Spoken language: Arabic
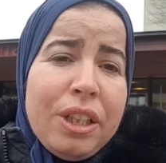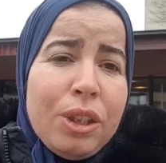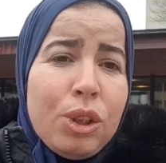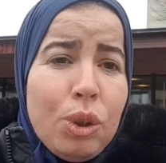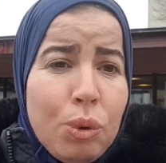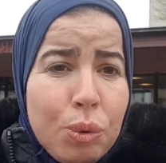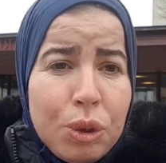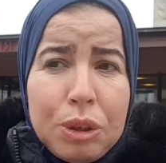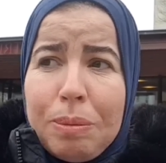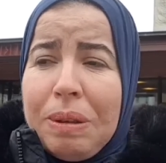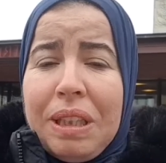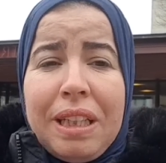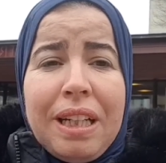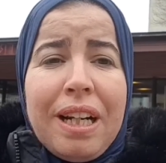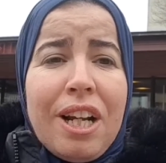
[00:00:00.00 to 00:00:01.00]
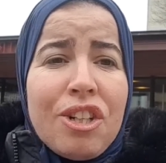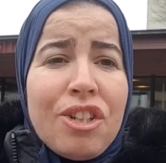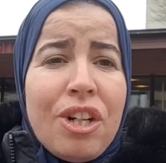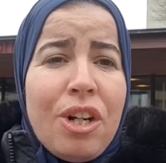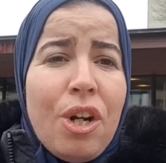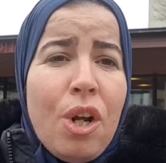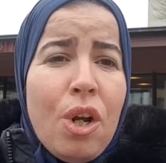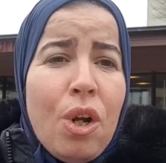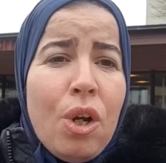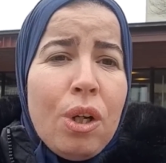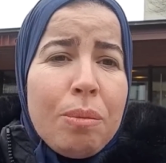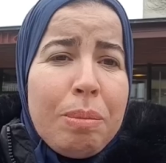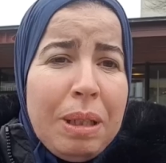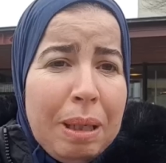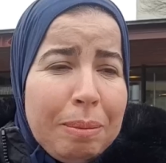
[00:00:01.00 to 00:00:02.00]
تزوجت بهذاك الراجل
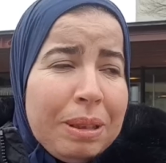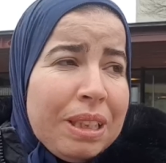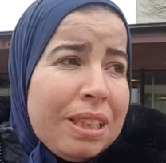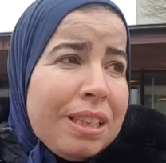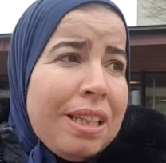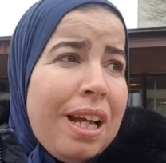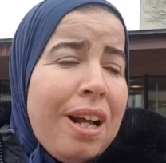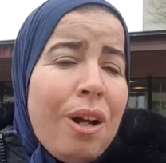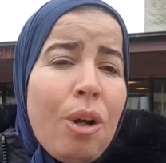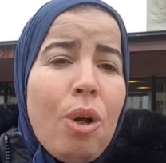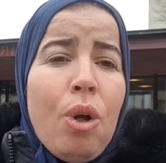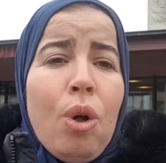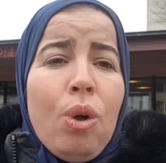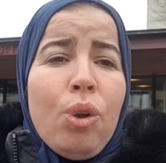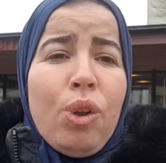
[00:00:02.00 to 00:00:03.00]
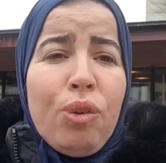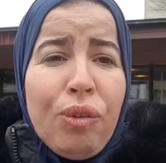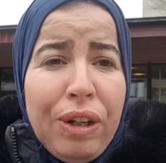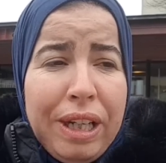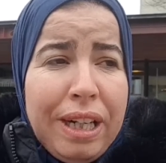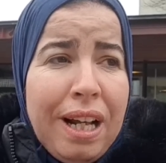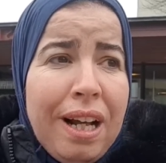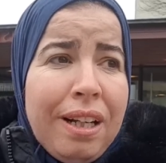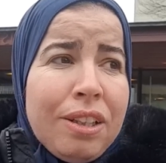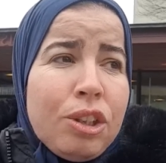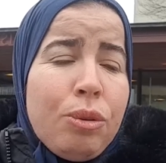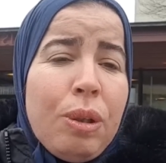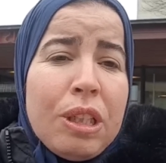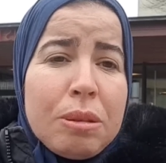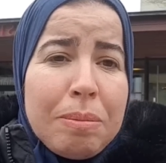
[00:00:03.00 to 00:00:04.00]
بيه عبد الرزاق ودفعنا
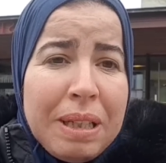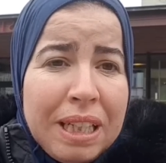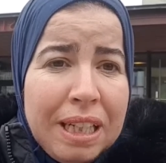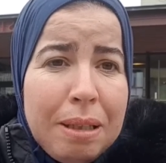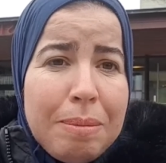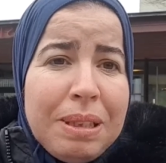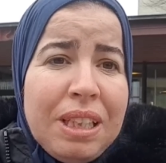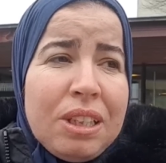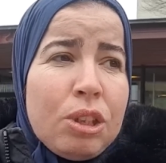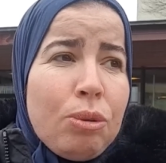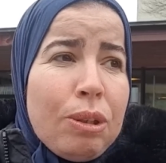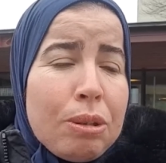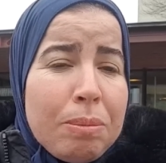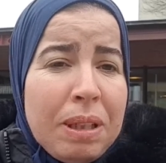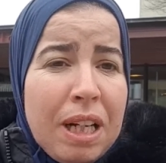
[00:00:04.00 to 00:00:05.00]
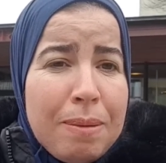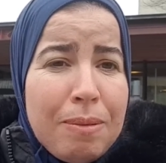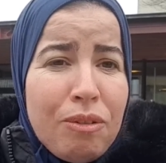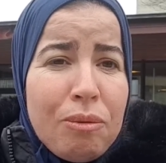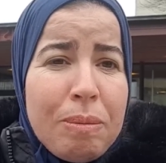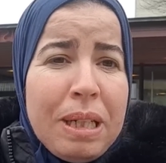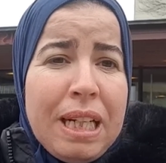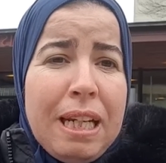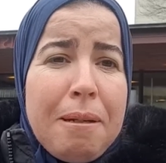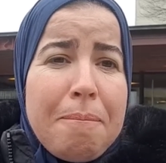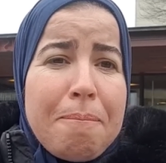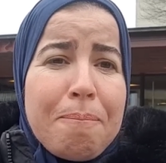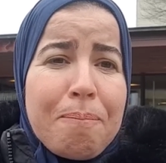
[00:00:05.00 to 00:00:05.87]
زواج مغربي درت زواج مغربي في المغرب